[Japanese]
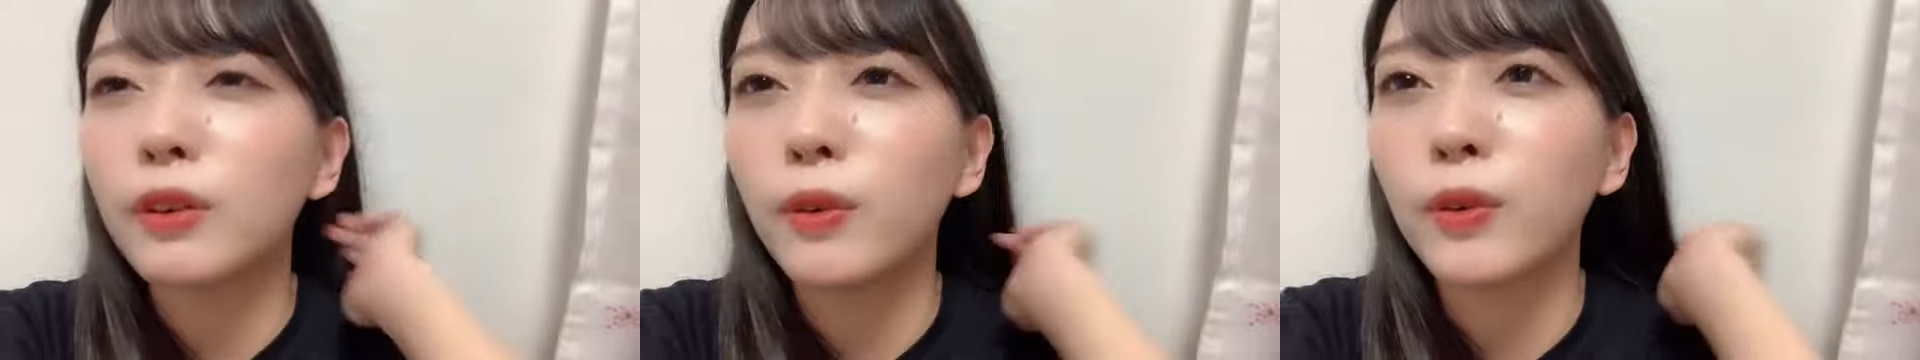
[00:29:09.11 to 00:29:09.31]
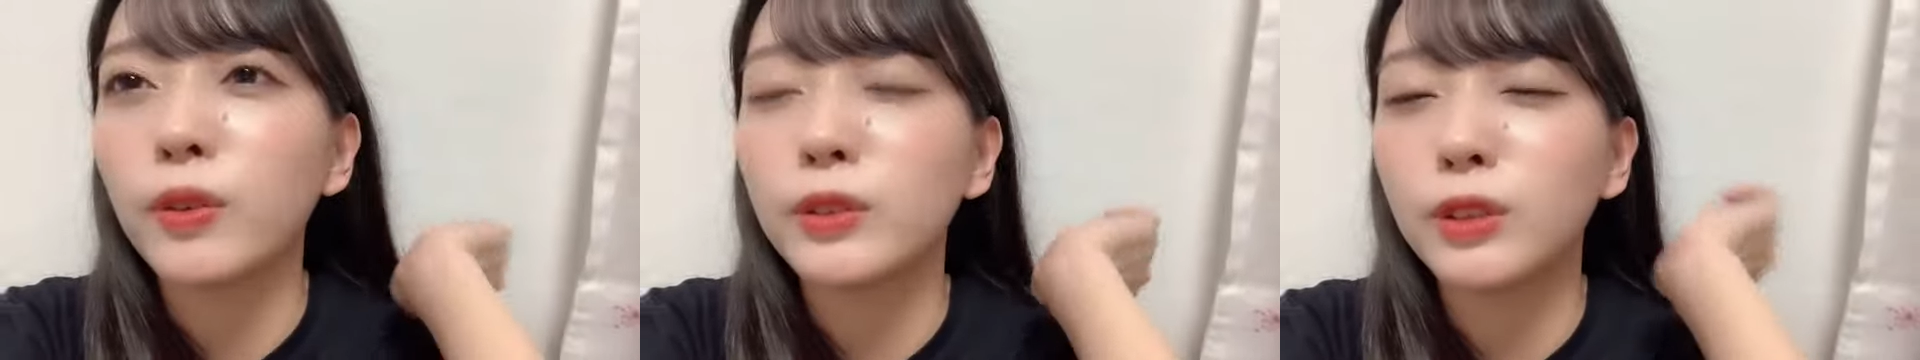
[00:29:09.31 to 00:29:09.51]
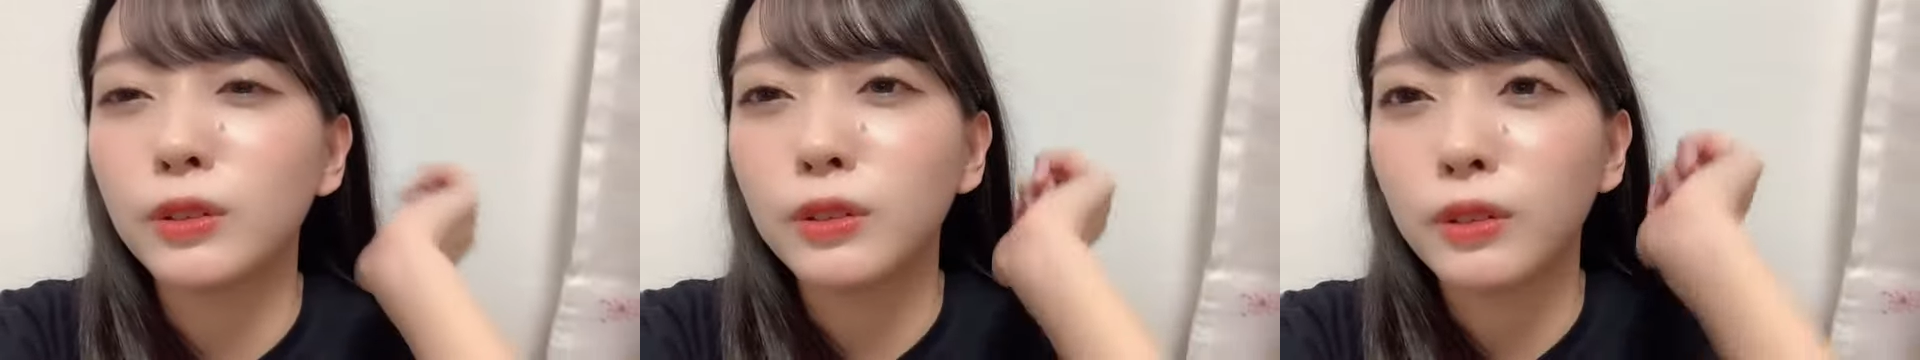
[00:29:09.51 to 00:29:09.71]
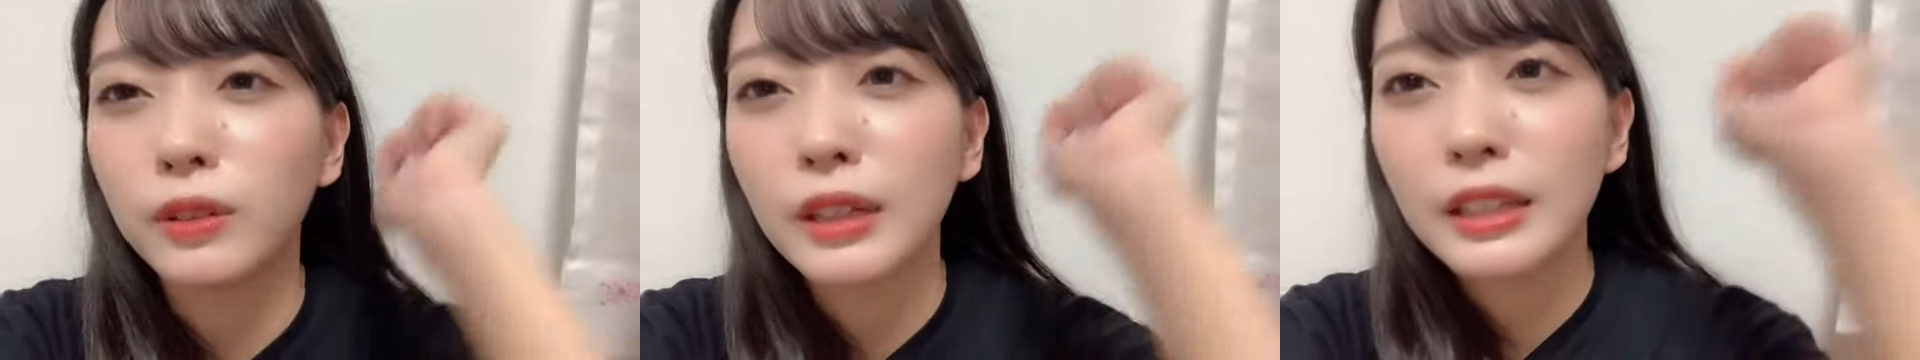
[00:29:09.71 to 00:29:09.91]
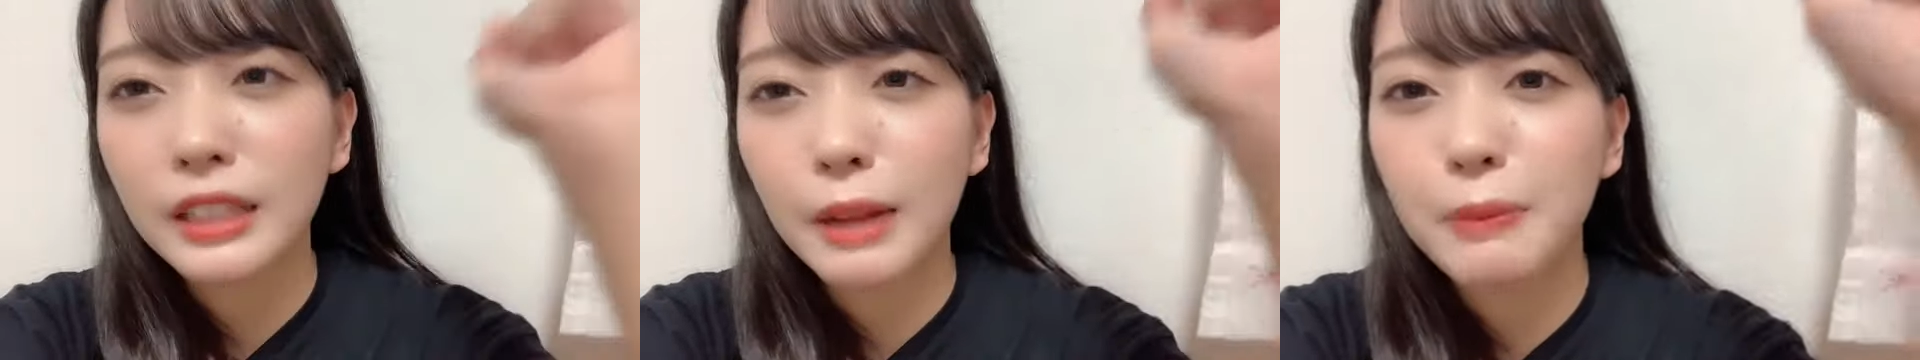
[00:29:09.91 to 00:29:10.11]
今後ちょっと
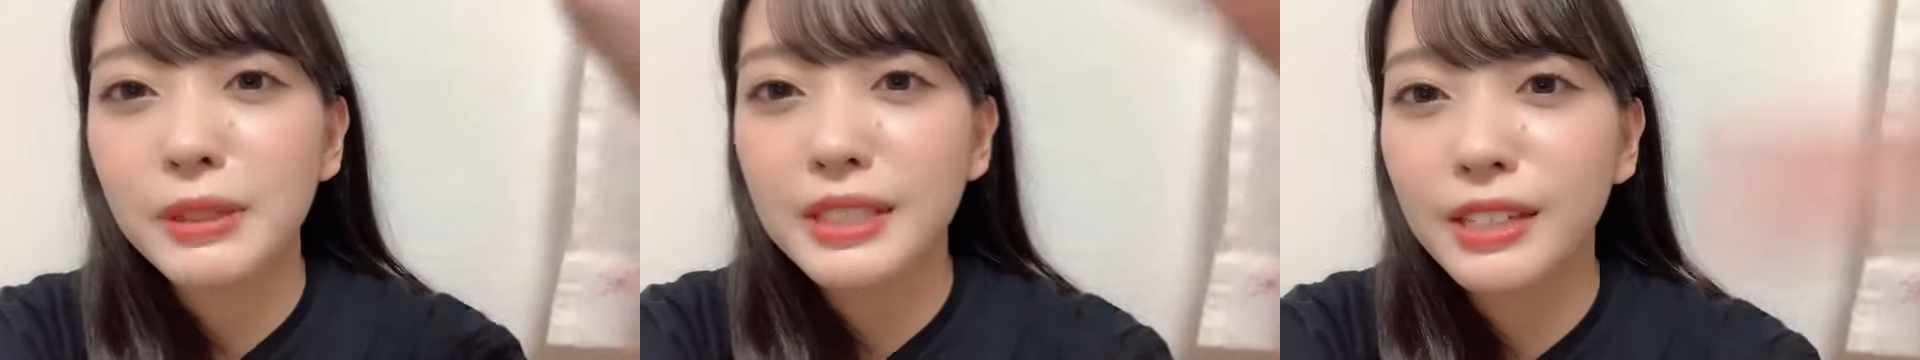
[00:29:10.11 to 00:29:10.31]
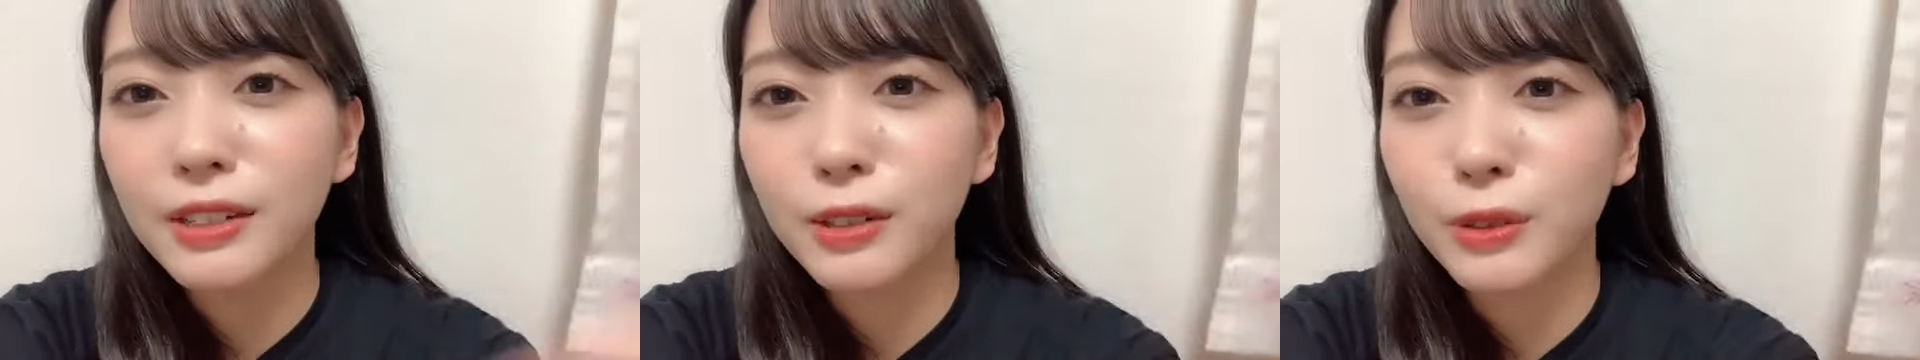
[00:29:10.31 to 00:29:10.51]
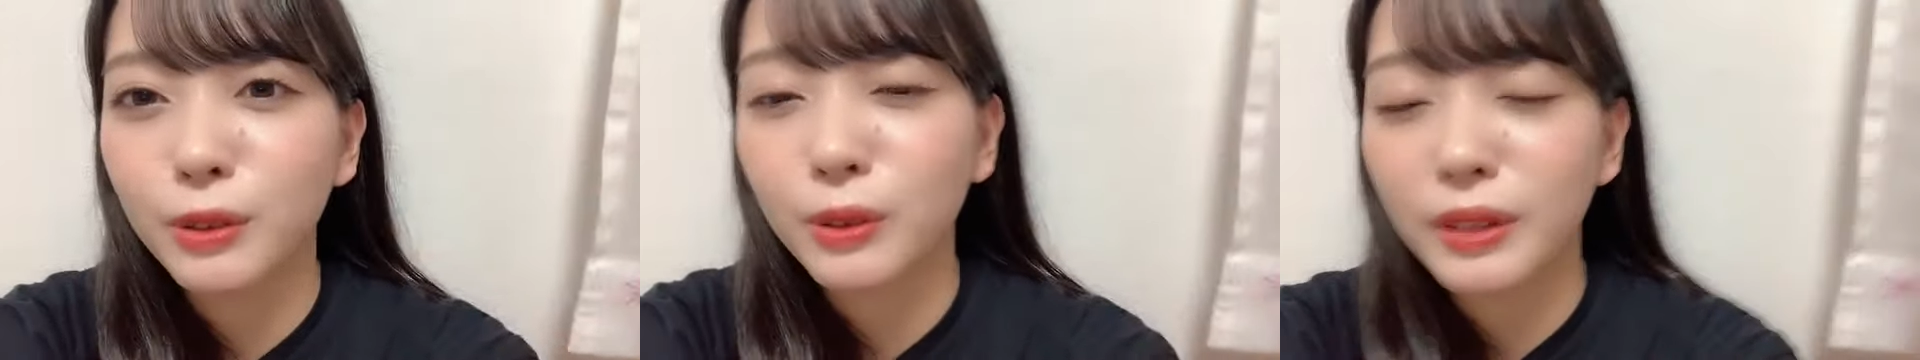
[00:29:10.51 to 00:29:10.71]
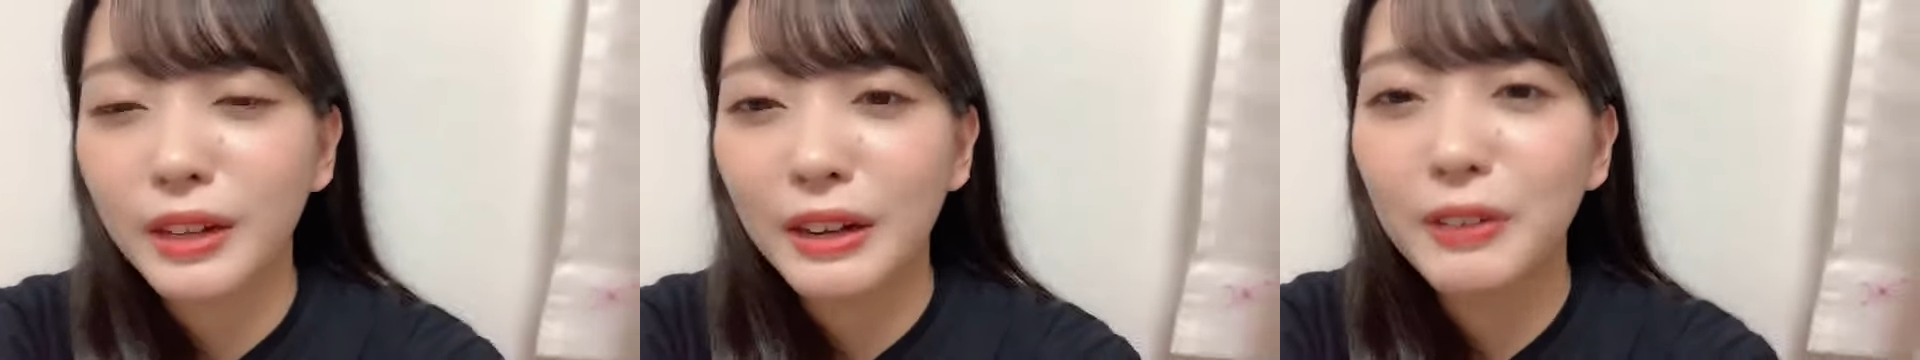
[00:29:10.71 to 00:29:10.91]
試されることが